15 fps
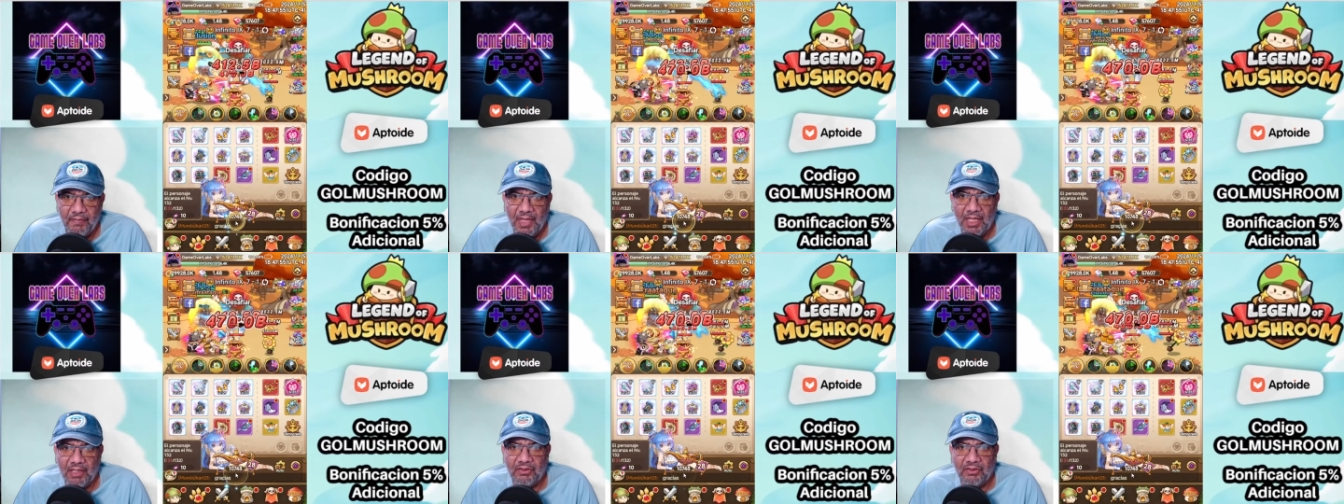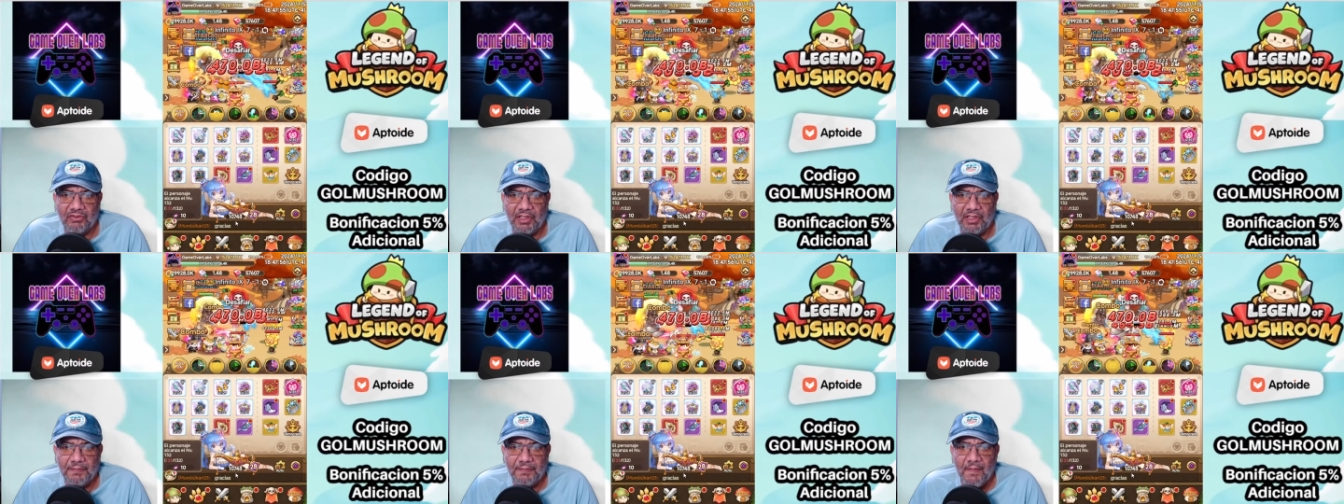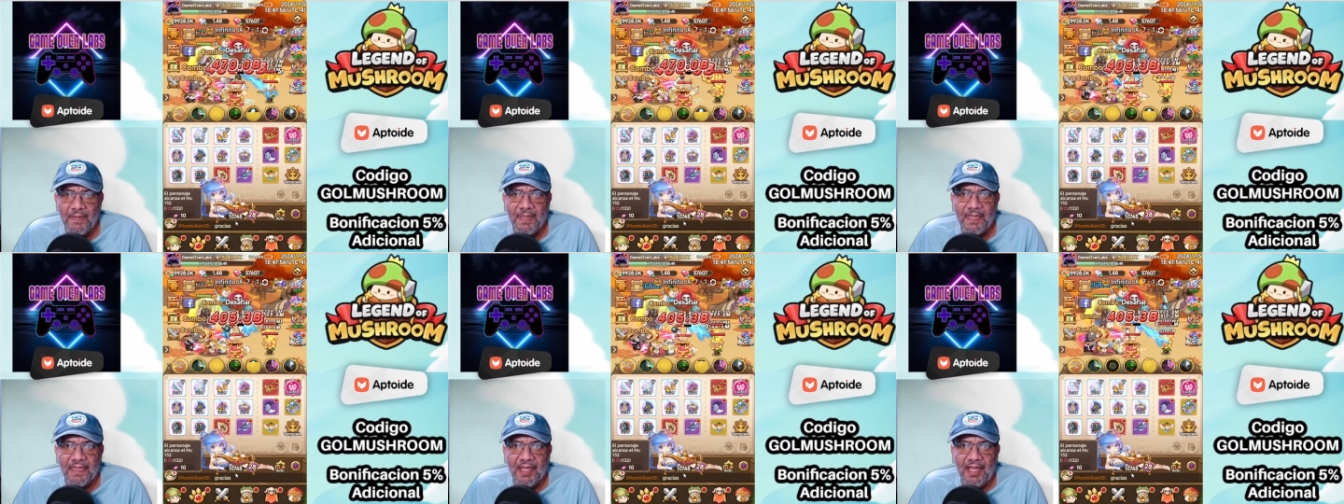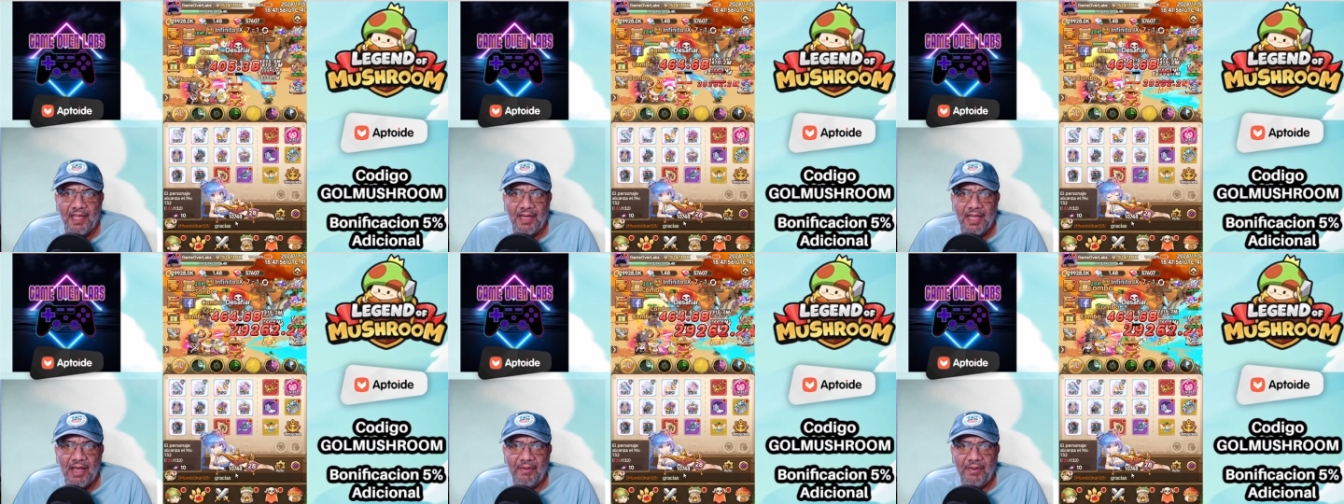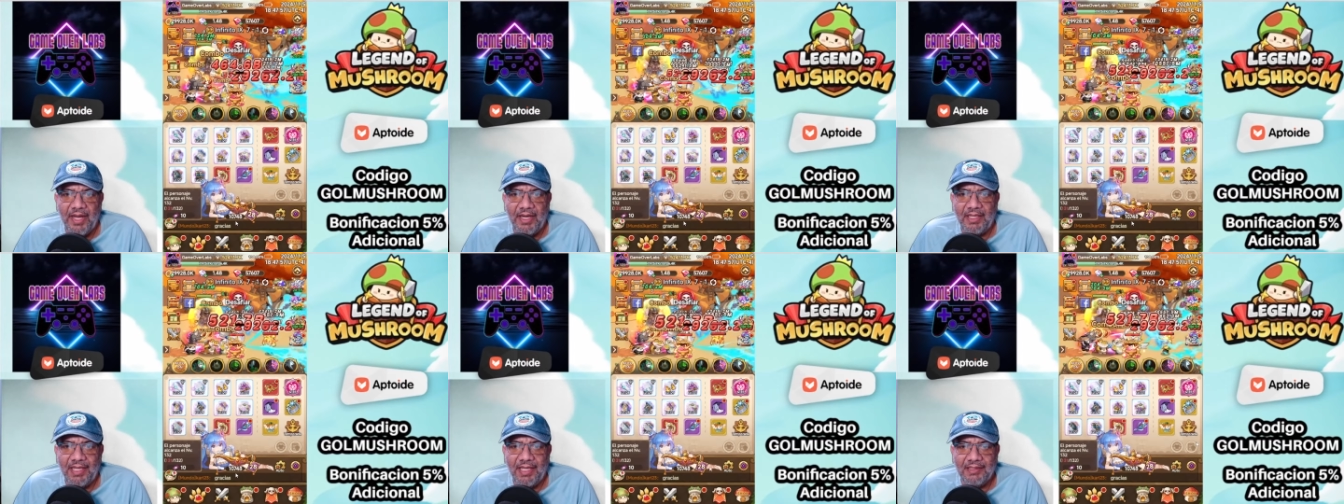Entonces quería
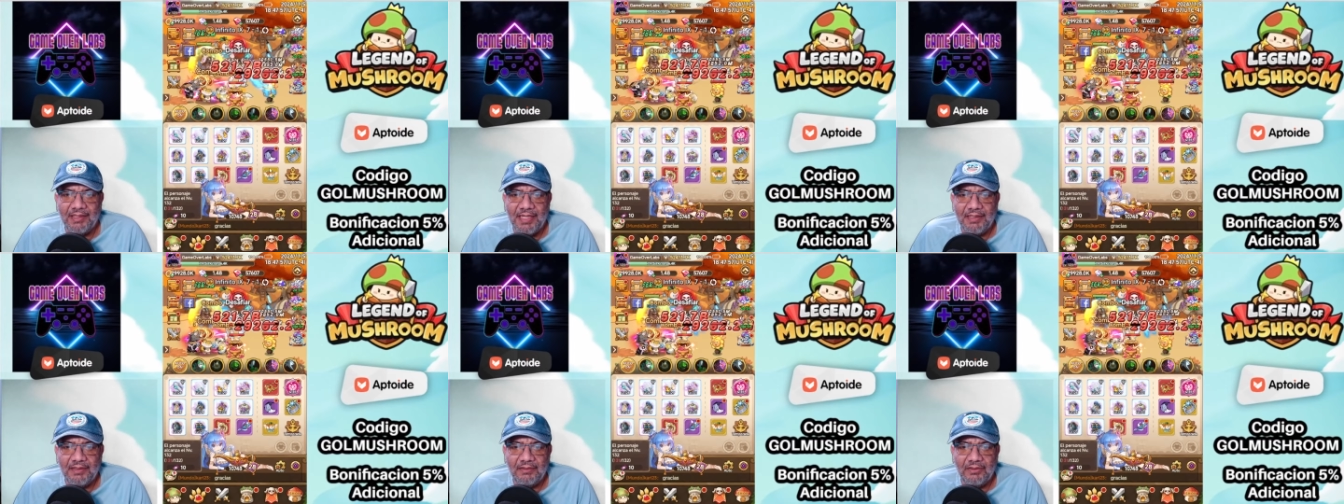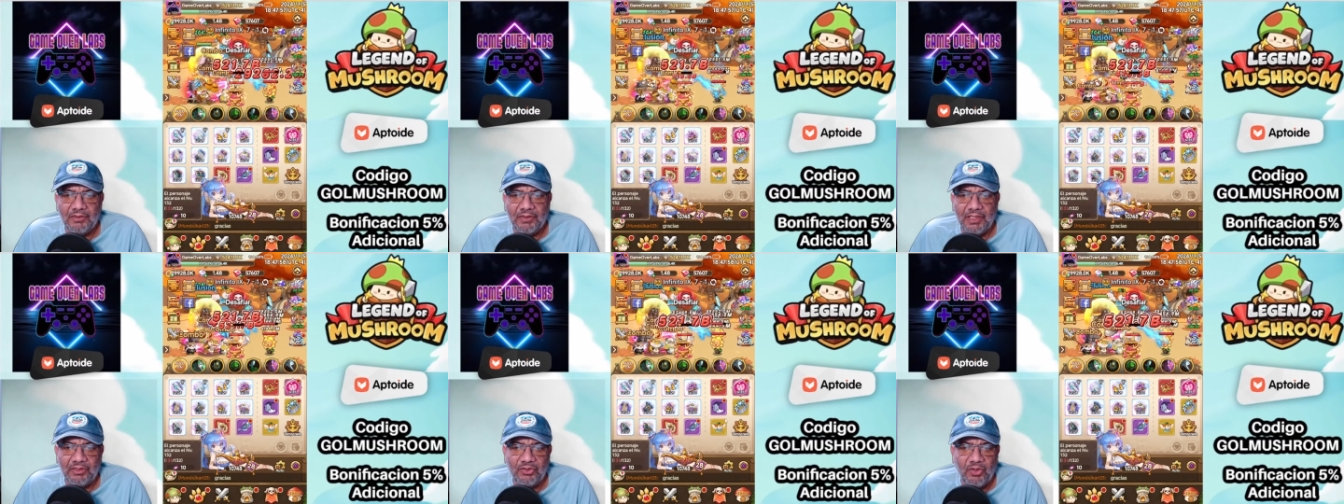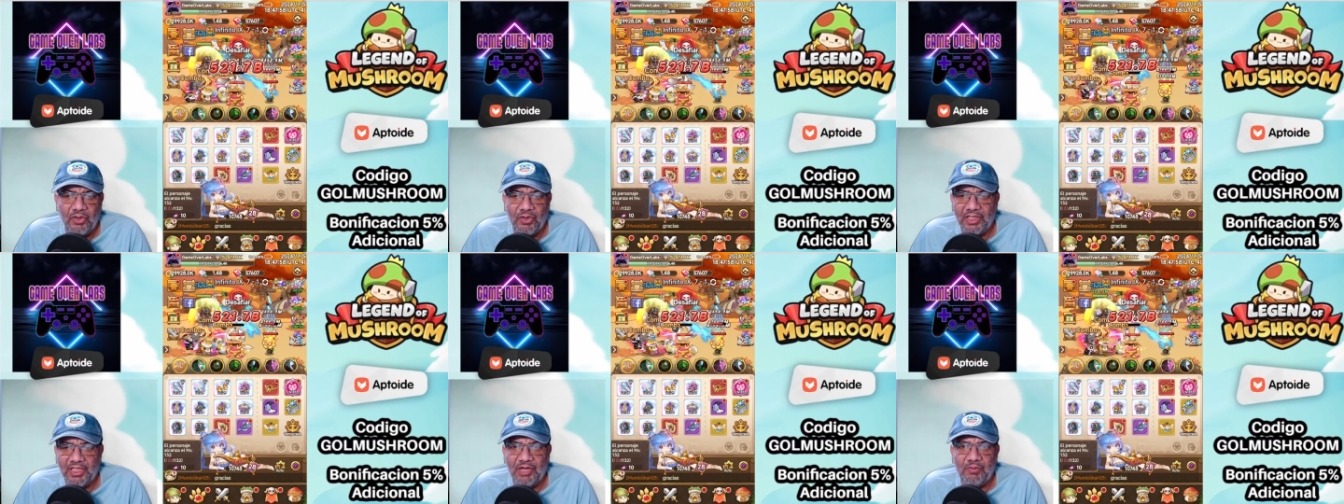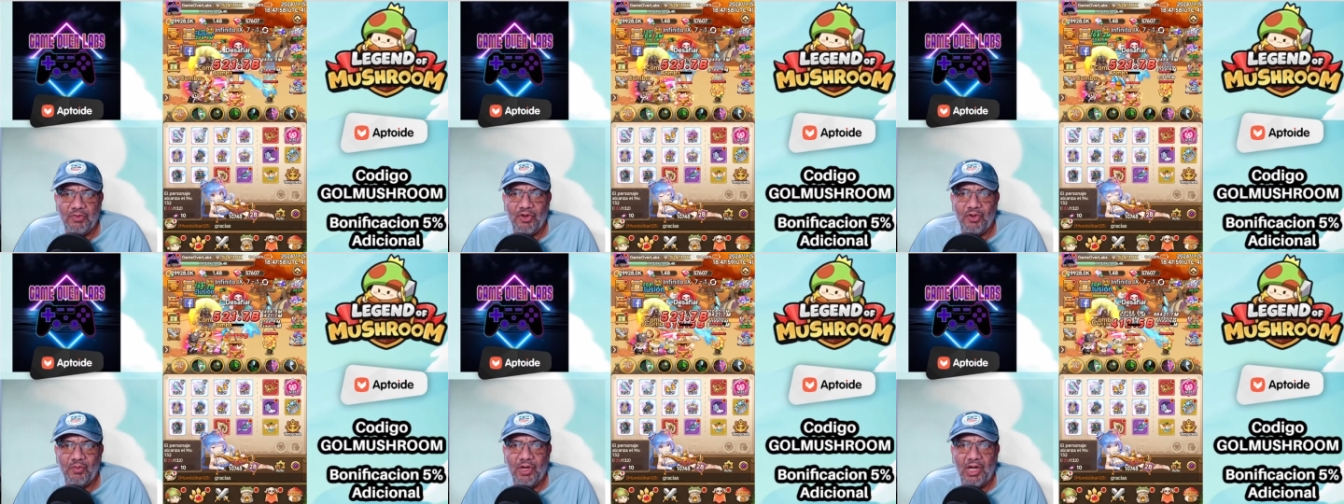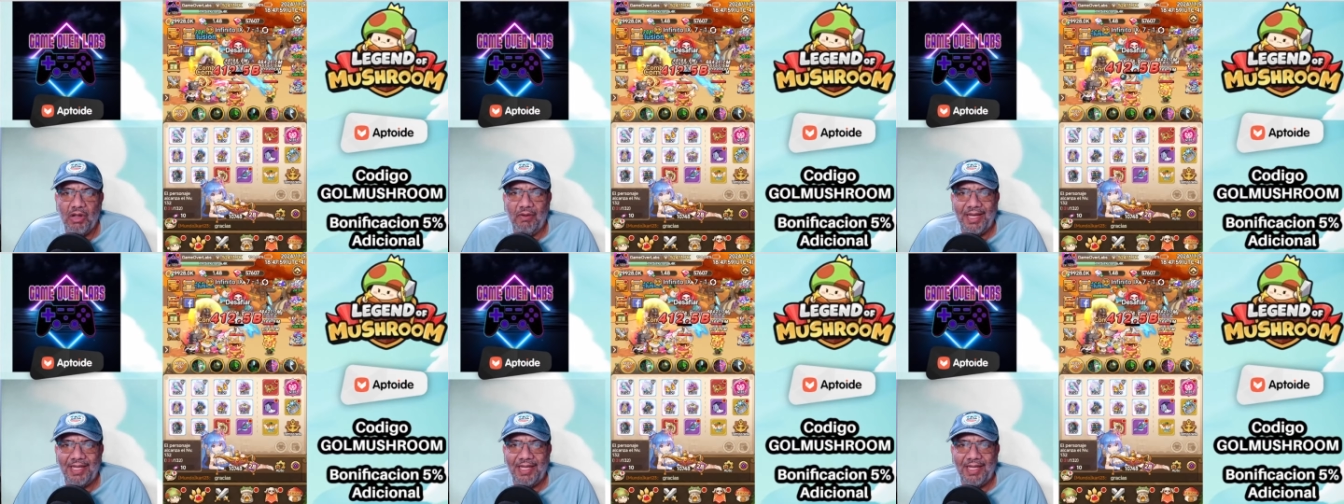ver qué tanto de todo lo que tenemos acumulado,